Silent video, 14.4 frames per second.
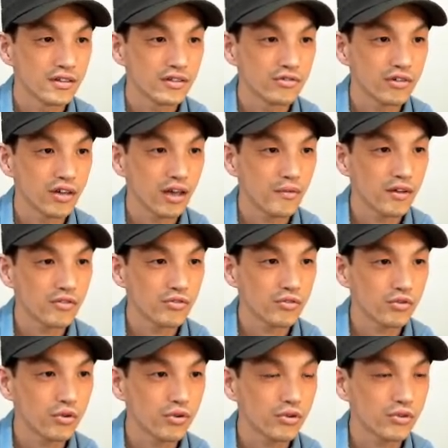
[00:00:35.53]
6의
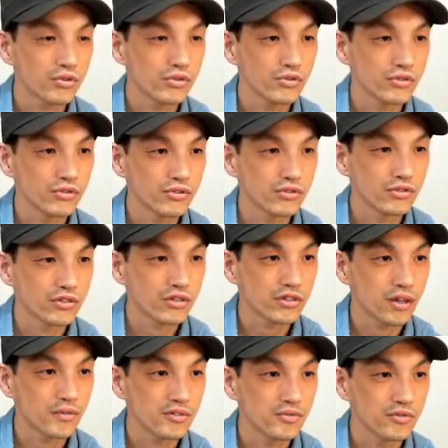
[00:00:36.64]
배수도 66,
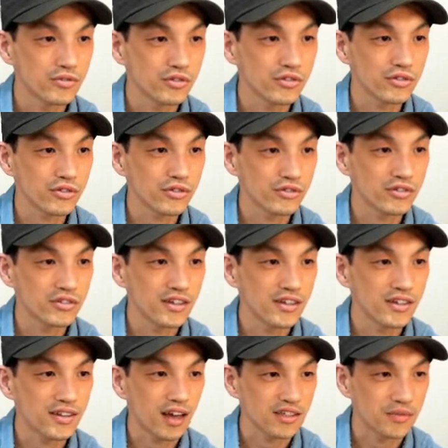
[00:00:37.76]
36, 67,
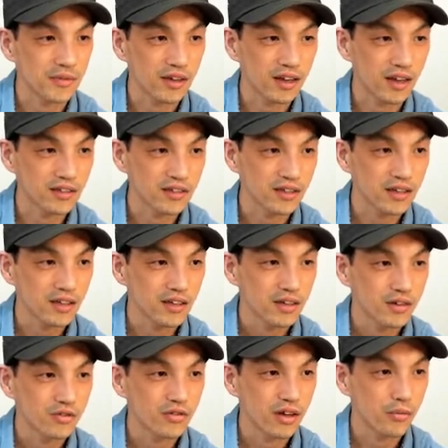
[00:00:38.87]
42까지
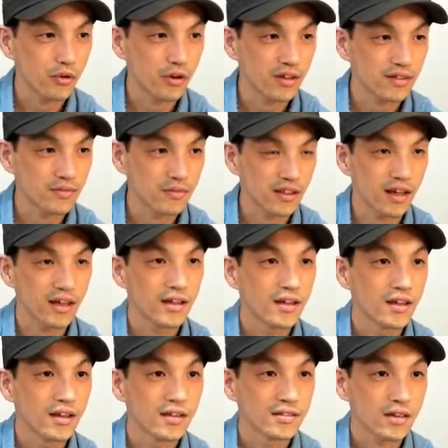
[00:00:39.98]
구해보겠습니다.
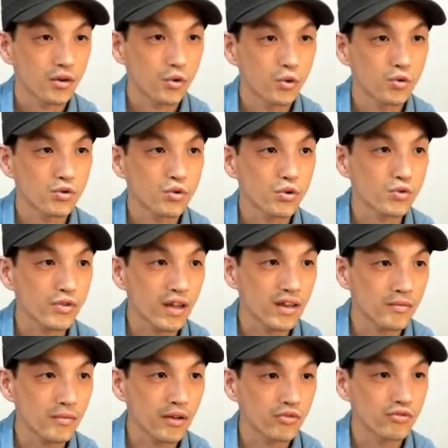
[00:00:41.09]
자, 공통되는
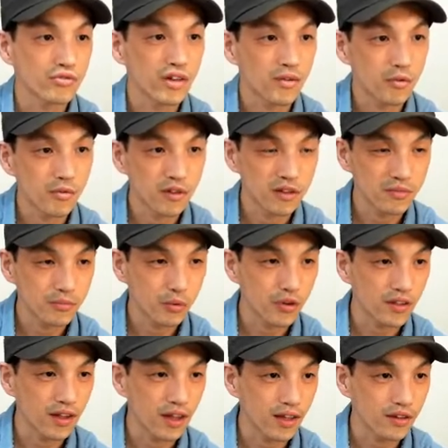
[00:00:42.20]
배수 구해보면
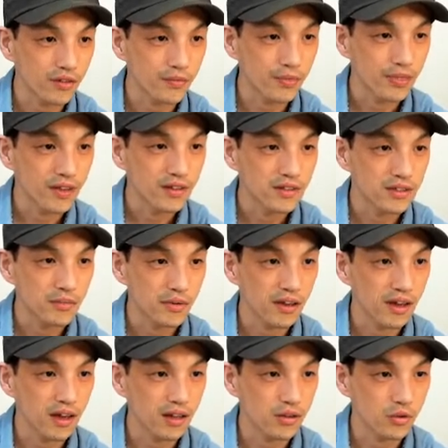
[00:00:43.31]
보이나요?
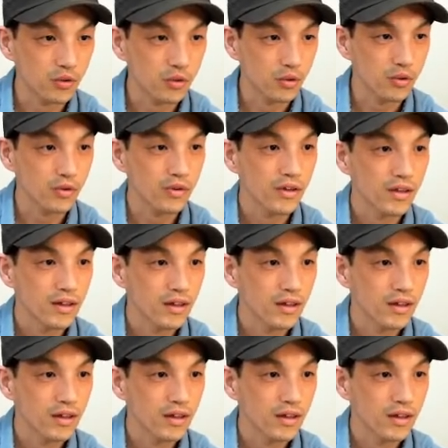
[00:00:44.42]
12가 있고